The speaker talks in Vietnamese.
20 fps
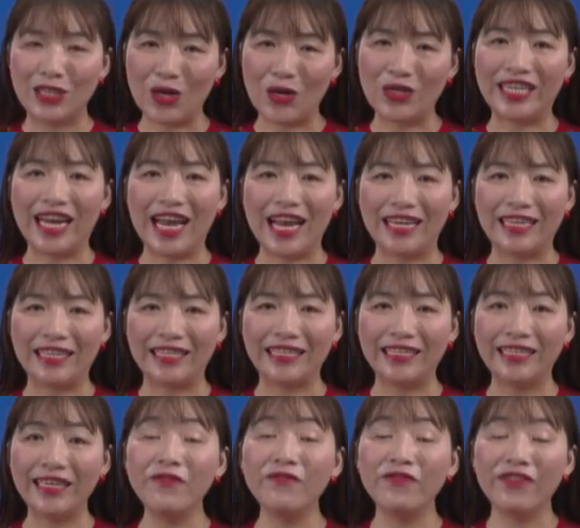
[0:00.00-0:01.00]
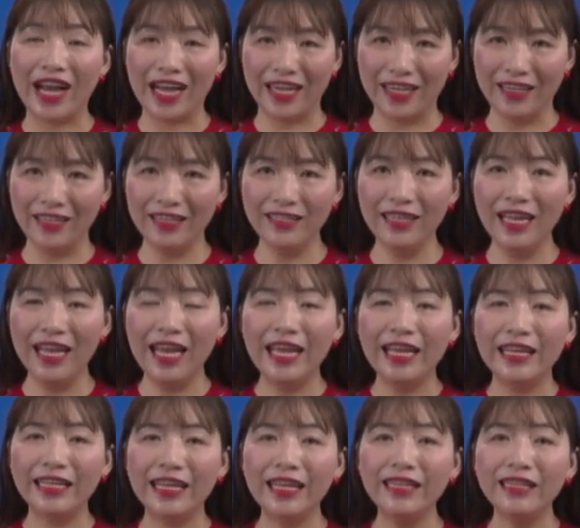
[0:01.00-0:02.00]
Rõ ràng, cái phản ứng,
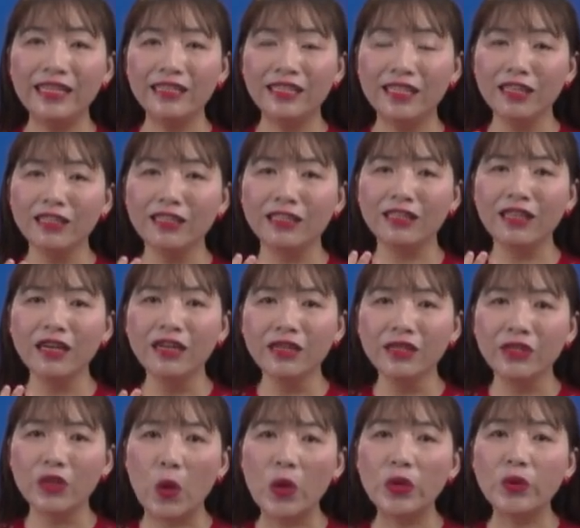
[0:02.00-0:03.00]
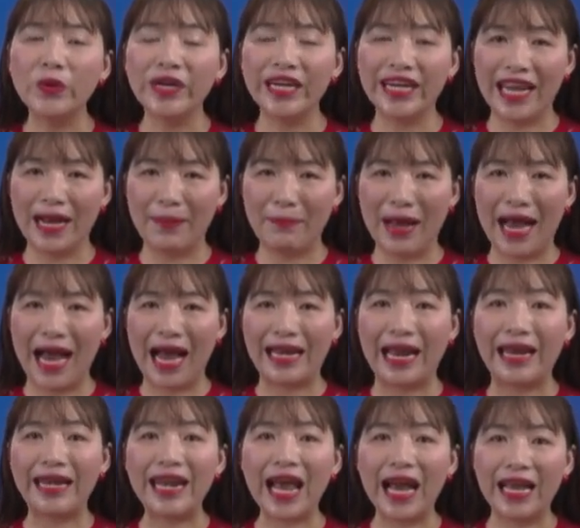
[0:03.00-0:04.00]
cái sự từ chối của người đàn bà
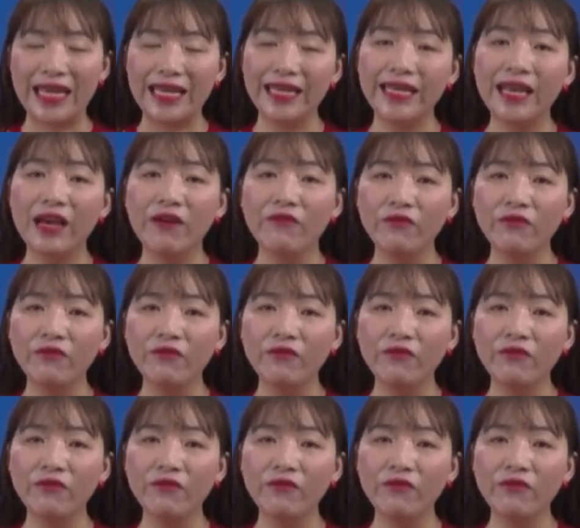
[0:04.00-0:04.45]
đã đẩy